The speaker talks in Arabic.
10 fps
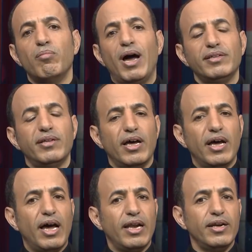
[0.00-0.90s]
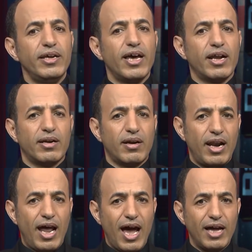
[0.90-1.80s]
بعد الانهيار
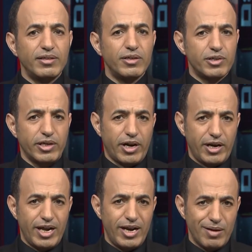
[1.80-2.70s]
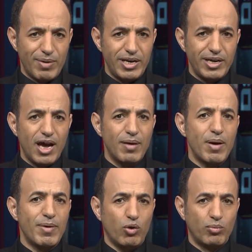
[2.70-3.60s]
الحاد لسعر الريال اليمني
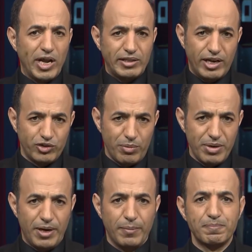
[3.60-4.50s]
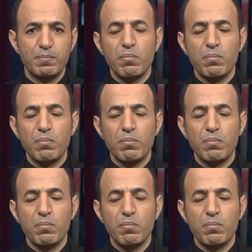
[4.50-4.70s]
أمام العملات الأجنبية